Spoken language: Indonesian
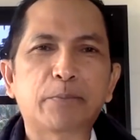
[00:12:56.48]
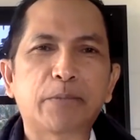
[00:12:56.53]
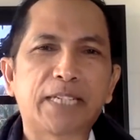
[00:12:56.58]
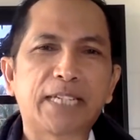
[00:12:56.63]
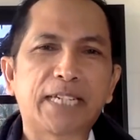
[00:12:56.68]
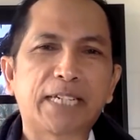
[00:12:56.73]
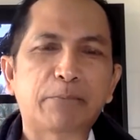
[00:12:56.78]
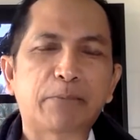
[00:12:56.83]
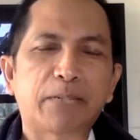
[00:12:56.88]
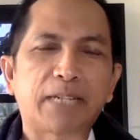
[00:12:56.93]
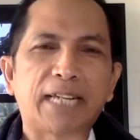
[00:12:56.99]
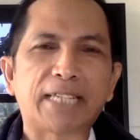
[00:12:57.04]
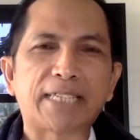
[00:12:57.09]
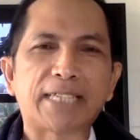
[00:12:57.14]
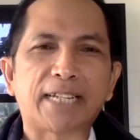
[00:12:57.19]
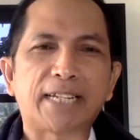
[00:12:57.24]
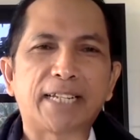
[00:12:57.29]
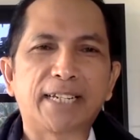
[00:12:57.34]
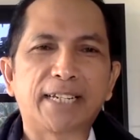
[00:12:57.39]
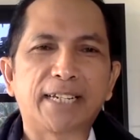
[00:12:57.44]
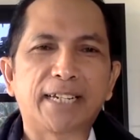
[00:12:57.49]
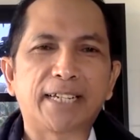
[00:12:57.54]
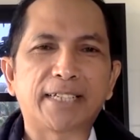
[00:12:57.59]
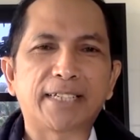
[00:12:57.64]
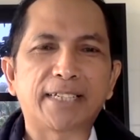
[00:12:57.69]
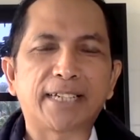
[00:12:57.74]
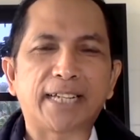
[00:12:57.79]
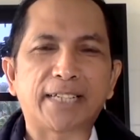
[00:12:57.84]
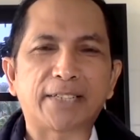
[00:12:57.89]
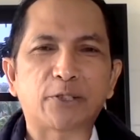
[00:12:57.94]
ini kan berkaitan
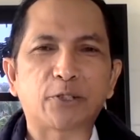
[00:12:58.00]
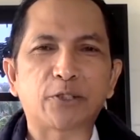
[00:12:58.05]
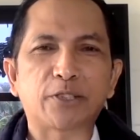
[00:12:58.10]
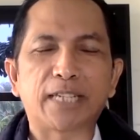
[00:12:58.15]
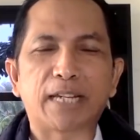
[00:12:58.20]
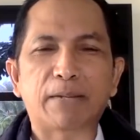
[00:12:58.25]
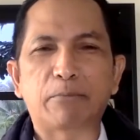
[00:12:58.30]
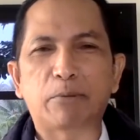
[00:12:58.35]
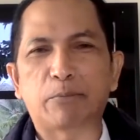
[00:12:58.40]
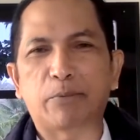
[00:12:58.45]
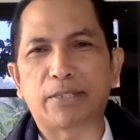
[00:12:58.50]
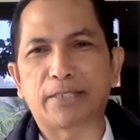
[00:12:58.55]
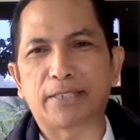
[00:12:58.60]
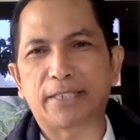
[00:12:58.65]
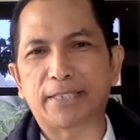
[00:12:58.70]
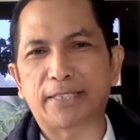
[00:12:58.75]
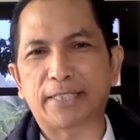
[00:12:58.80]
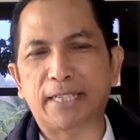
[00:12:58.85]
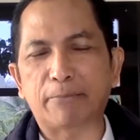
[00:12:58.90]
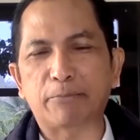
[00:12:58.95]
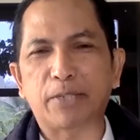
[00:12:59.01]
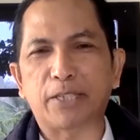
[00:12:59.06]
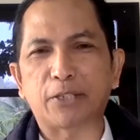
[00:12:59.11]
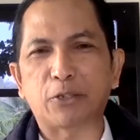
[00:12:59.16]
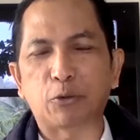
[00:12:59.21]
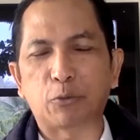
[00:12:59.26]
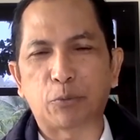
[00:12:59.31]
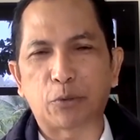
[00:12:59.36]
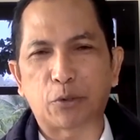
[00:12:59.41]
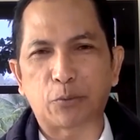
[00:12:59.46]
dengan kasusnya Habib Rizik Sihab yang
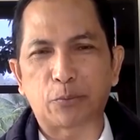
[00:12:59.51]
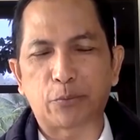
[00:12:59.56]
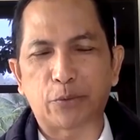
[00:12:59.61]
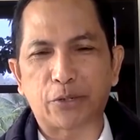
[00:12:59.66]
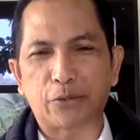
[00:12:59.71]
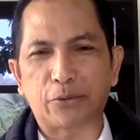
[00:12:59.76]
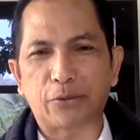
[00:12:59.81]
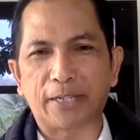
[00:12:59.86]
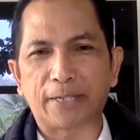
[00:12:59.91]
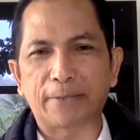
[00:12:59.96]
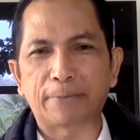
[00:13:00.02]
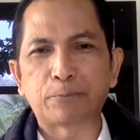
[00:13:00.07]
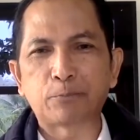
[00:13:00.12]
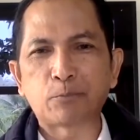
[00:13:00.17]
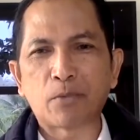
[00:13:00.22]
diubur-ubur oleh